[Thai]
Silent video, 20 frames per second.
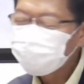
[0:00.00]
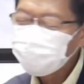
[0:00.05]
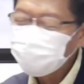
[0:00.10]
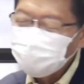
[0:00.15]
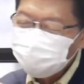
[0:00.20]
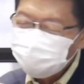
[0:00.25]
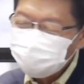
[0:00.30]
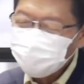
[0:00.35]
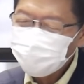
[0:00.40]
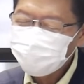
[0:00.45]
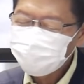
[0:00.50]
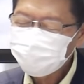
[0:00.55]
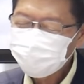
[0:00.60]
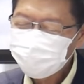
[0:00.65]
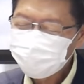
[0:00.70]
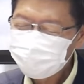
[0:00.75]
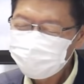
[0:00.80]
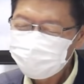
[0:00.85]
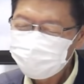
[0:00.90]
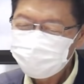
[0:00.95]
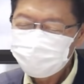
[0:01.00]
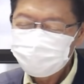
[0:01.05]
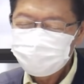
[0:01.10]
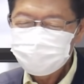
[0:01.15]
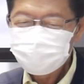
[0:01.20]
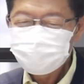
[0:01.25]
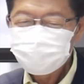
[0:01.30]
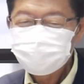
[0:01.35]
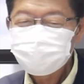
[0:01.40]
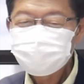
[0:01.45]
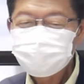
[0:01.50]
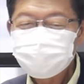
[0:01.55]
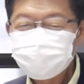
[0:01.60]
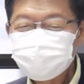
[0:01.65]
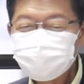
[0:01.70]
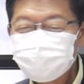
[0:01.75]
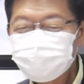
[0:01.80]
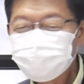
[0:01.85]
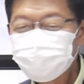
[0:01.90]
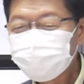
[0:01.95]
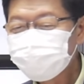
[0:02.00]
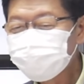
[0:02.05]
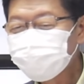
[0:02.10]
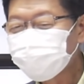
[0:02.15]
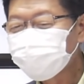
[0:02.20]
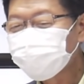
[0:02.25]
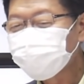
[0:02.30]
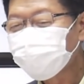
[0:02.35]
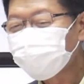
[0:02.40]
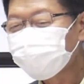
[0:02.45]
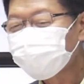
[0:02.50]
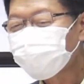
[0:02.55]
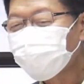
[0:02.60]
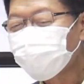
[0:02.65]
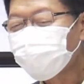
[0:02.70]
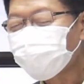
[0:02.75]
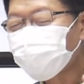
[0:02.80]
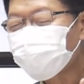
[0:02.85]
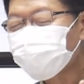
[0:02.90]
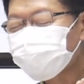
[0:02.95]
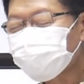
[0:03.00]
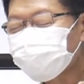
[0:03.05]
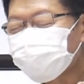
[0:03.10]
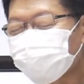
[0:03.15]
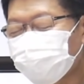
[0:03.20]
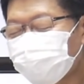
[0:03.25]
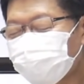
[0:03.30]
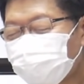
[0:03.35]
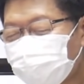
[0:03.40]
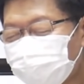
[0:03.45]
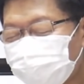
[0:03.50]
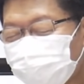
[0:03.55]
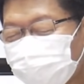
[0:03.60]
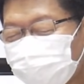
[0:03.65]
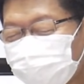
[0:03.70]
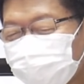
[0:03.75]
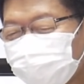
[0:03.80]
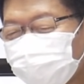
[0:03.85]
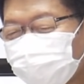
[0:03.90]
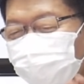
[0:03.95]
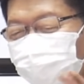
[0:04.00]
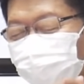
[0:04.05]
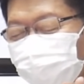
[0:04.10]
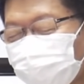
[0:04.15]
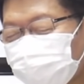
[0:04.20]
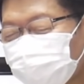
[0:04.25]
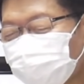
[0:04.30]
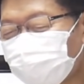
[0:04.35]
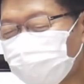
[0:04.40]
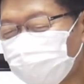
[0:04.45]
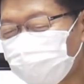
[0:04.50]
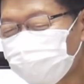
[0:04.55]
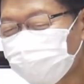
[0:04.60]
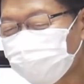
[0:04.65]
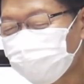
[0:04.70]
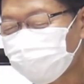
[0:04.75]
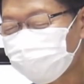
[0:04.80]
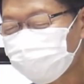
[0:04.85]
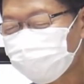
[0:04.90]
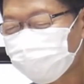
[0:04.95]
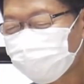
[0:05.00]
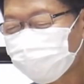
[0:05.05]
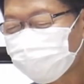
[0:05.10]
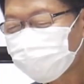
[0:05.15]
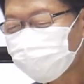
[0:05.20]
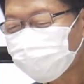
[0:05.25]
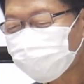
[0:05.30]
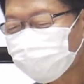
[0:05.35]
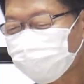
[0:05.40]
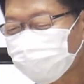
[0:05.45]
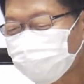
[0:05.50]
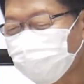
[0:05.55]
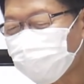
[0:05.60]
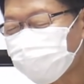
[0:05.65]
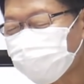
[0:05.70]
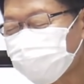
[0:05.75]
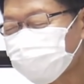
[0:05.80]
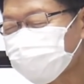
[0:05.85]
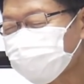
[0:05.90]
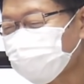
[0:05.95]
ผมถามคำนะในสถานการณ์ของการจัดสรรแบบนี้ที่นครปฐมนะ กล้าไป